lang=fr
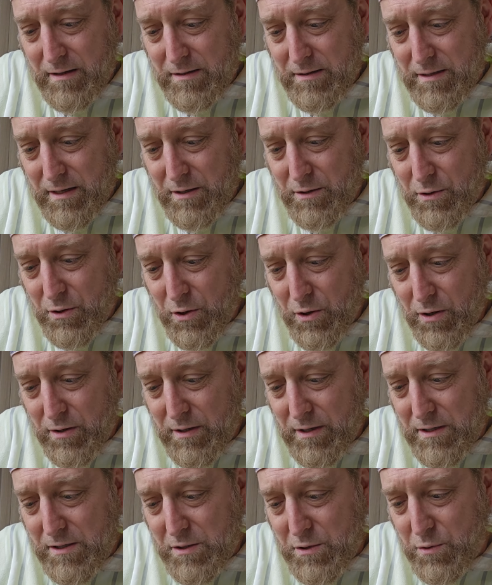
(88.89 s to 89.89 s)
Seigneur
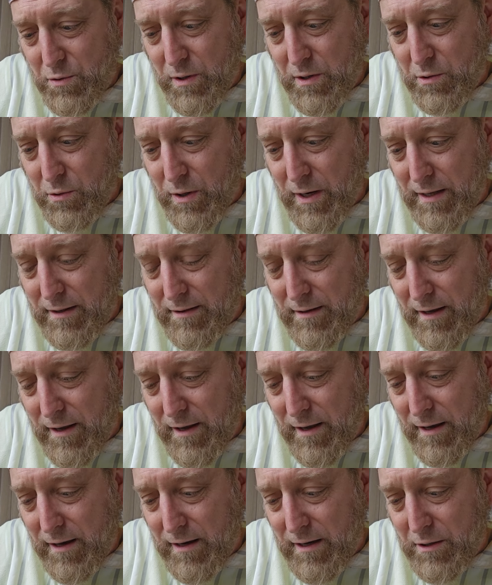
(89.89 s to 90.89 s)
des cieux et de la
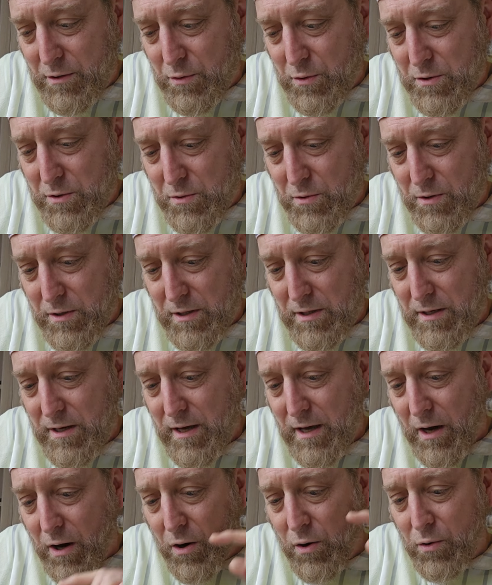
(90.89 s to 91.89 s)
terre et de ce qui
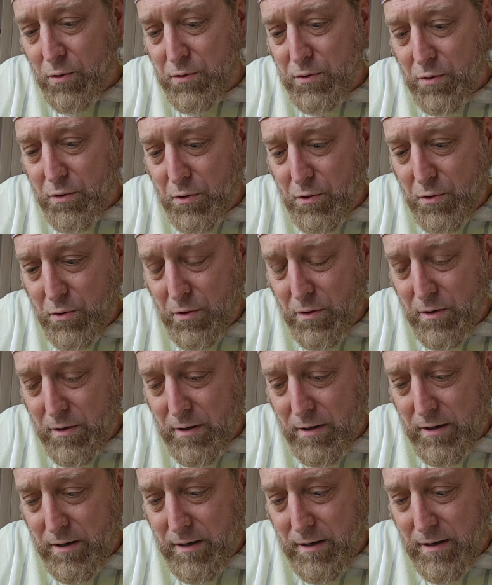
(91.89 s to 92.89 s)
est entre eux,
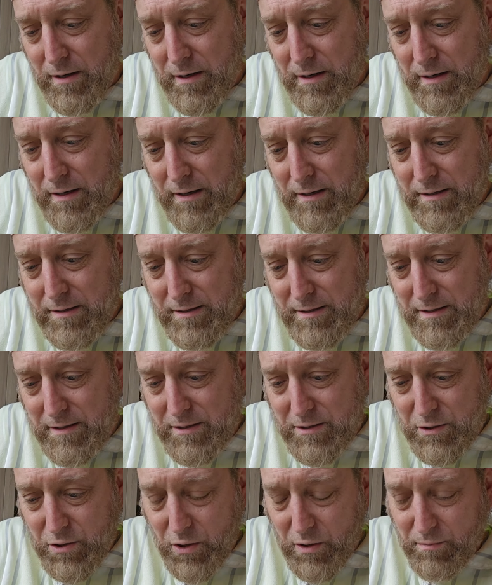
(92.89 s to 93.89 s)
si
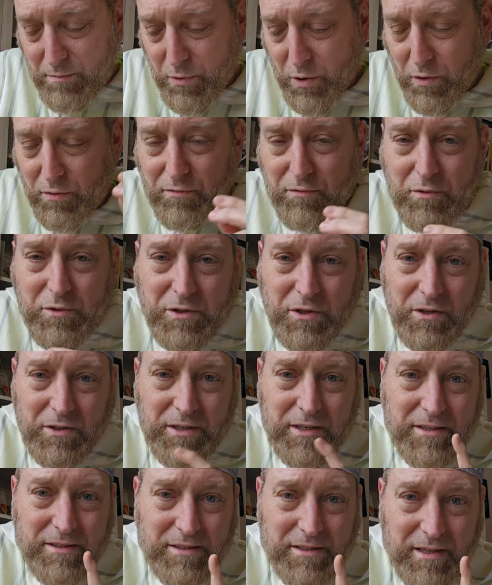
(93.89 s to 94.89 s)
seulement vous en
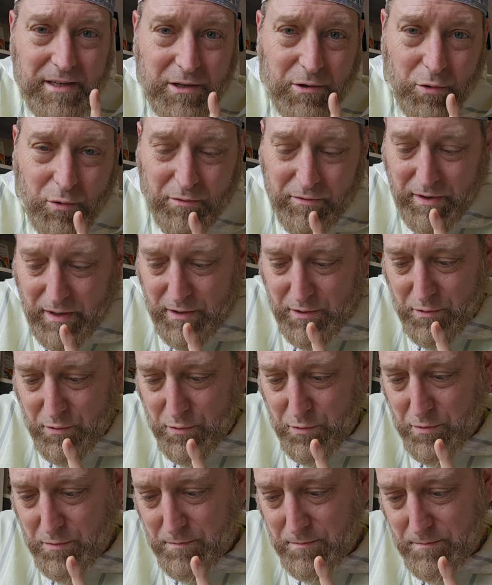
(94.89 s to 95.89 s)
étiez
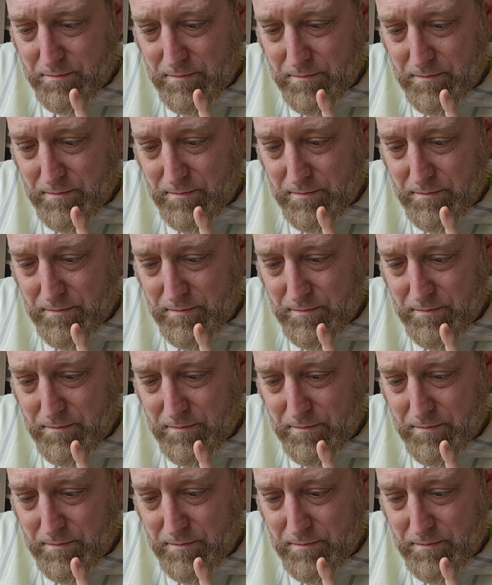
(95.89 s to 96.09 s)
convaincus.